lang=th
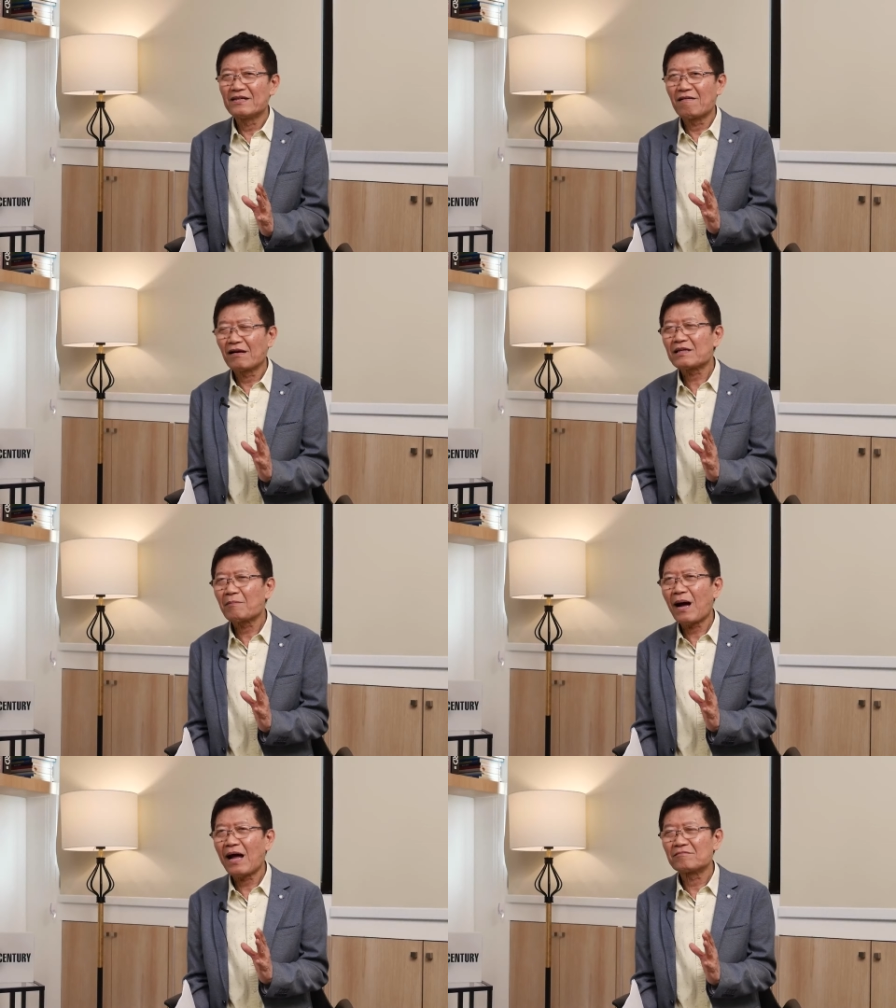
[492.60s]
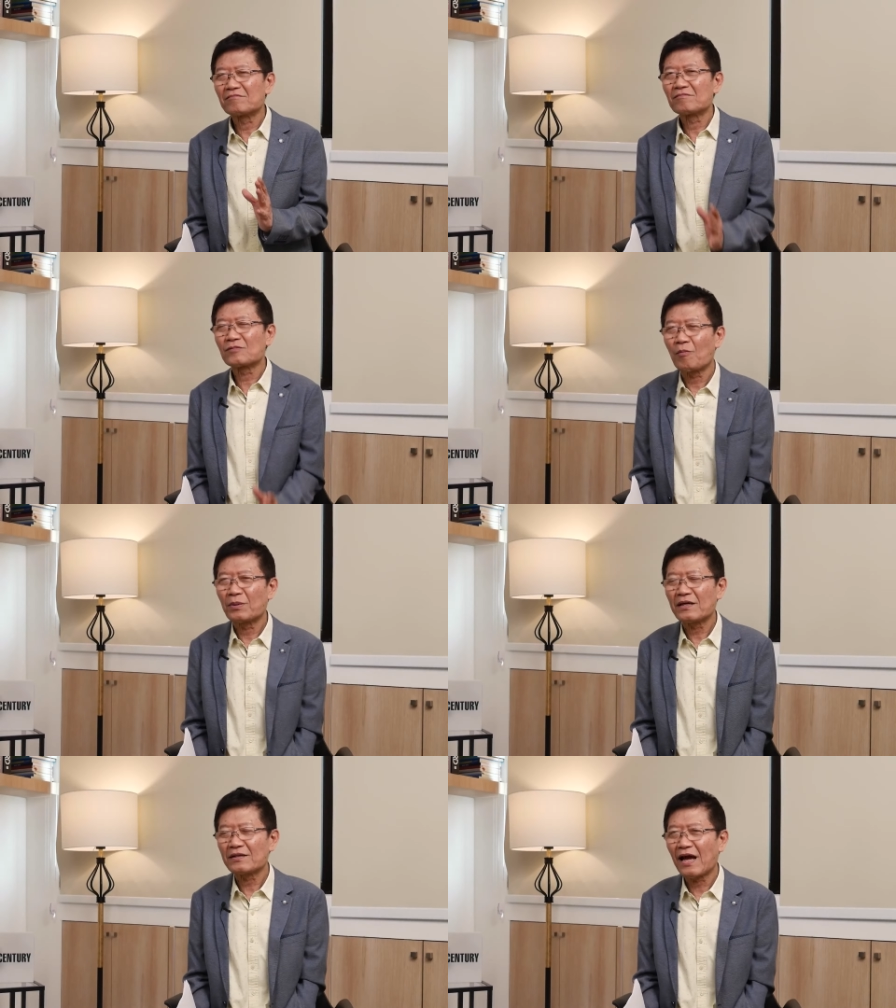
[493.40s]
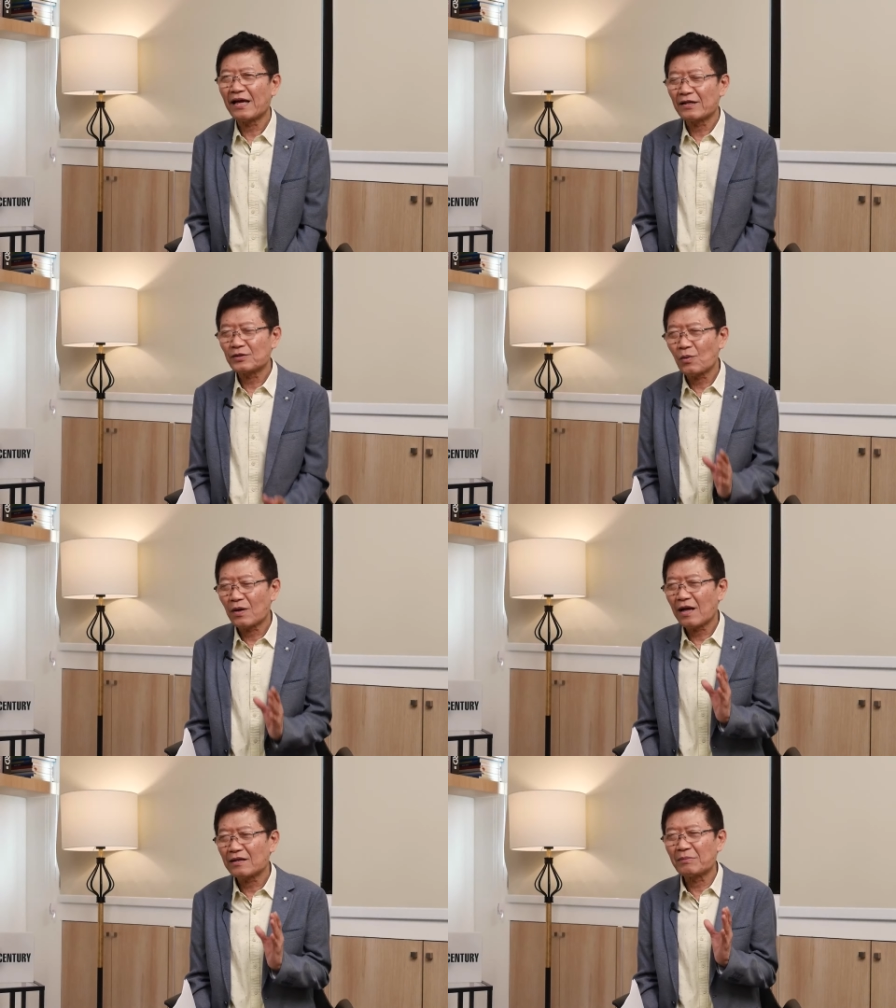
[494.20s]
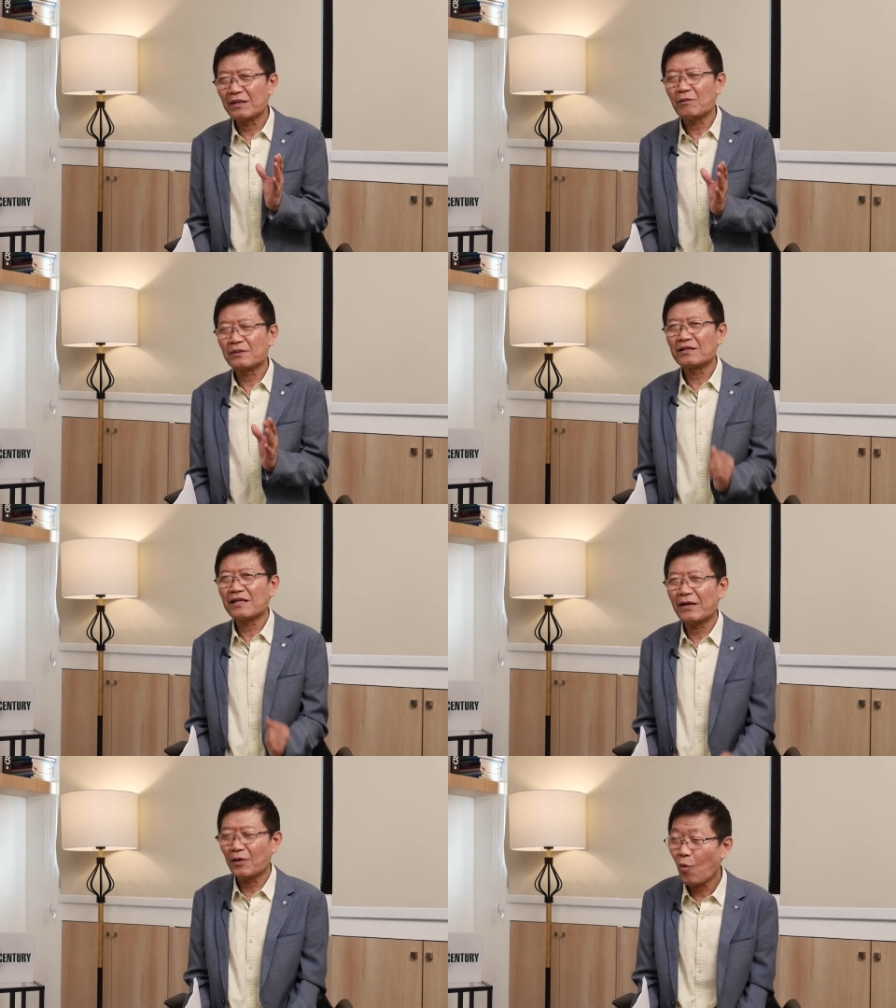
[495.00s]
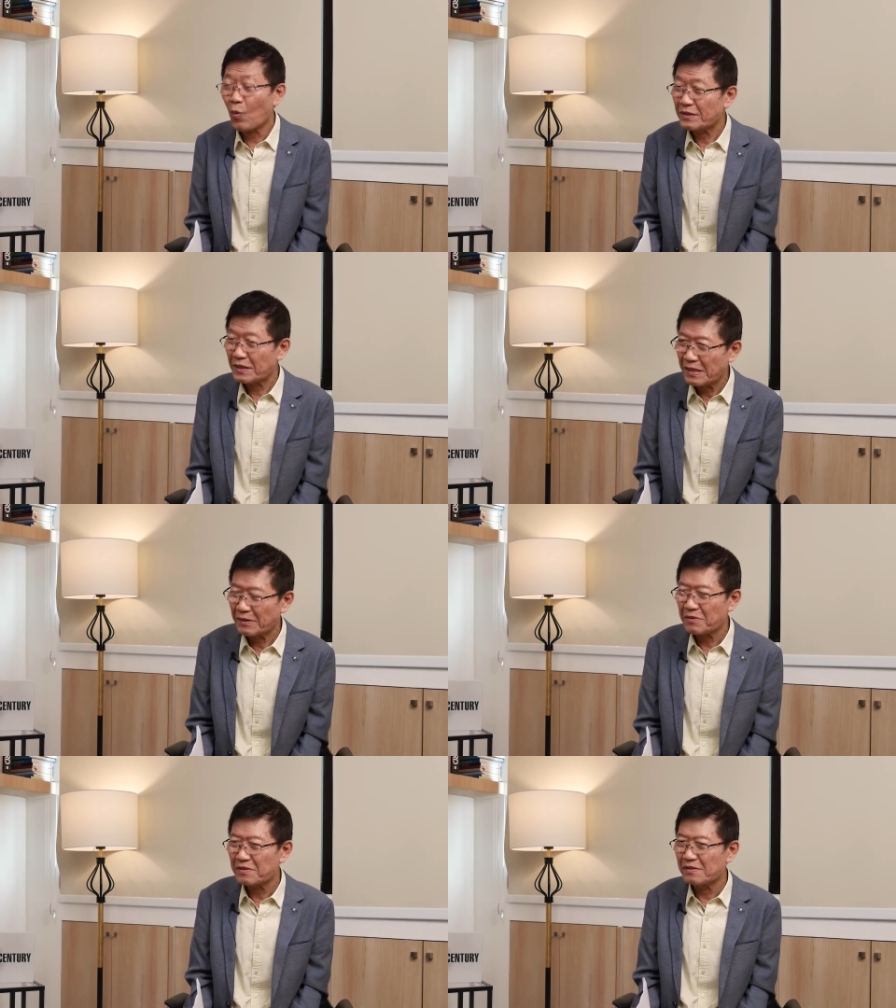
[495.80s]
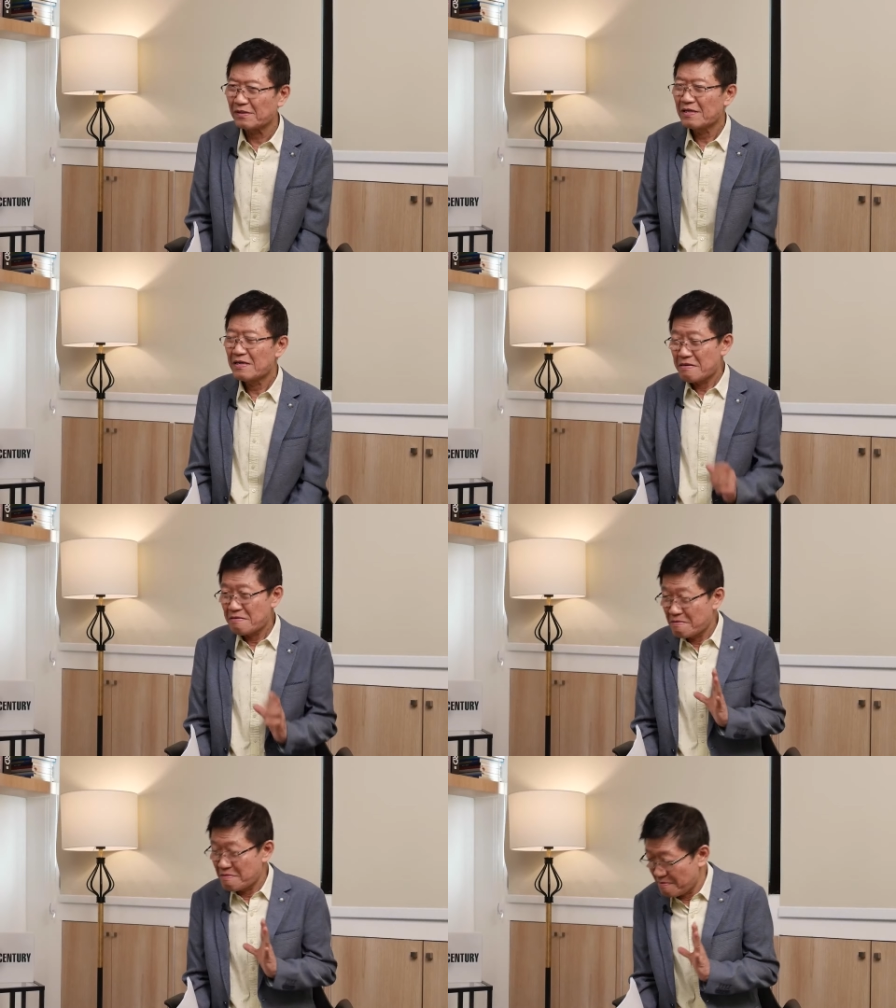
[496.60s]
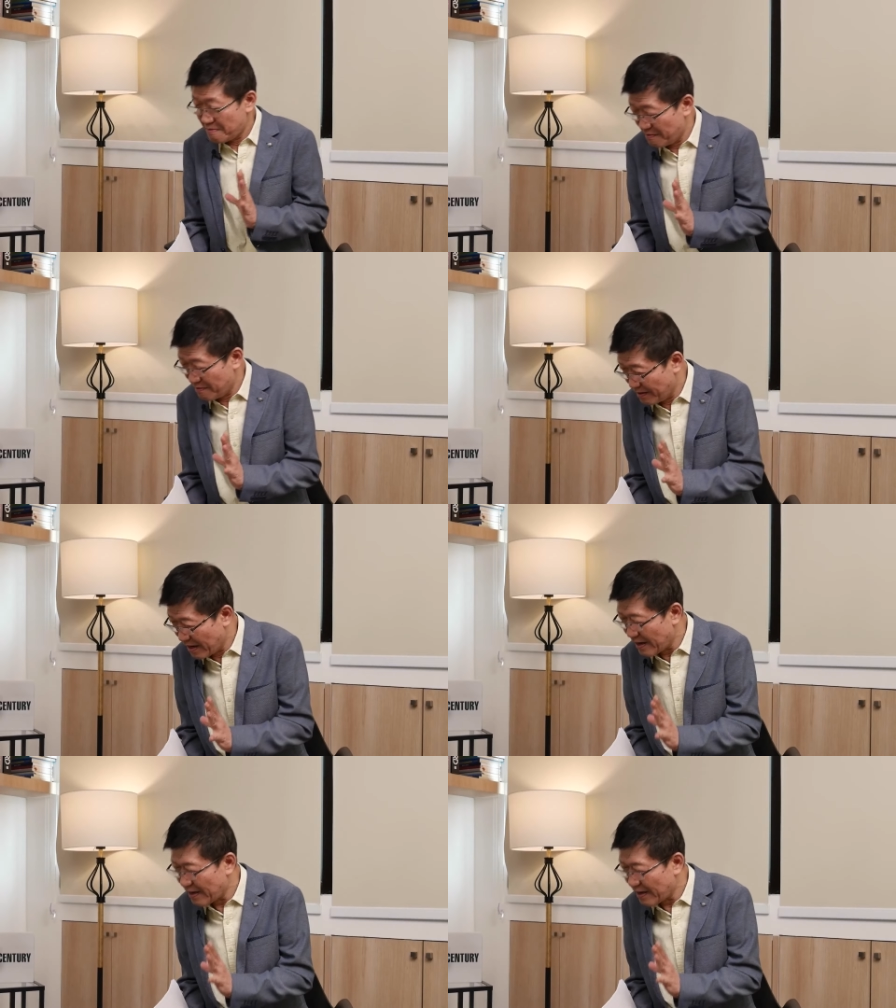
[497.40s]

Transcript: รัฐบาลของประเทศไทยกระทรวงการต่างประเทศของประเทศไทยควรจะเดินก็คือเดิ